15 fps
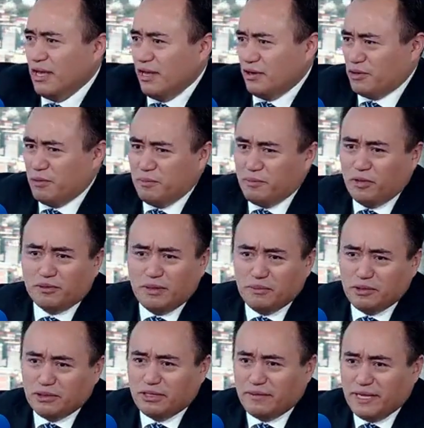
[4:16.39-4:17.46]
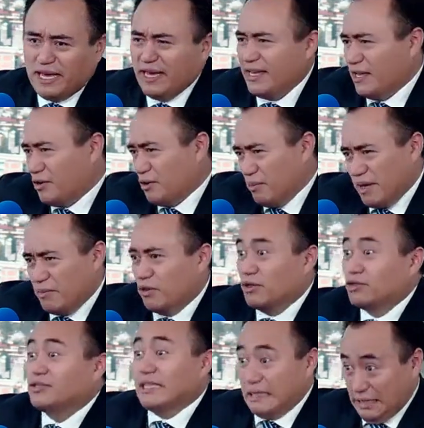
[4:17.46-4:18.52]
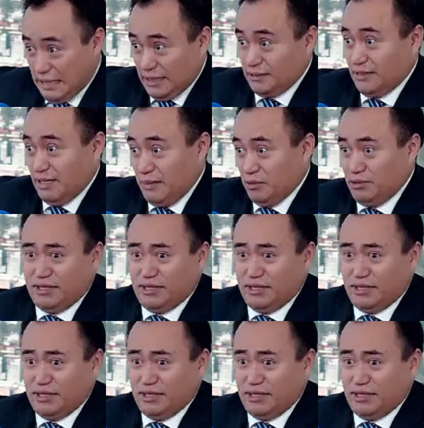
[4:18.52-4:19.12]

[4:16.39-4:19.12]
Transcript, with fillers: nos vamos de viaje y nos indigestamos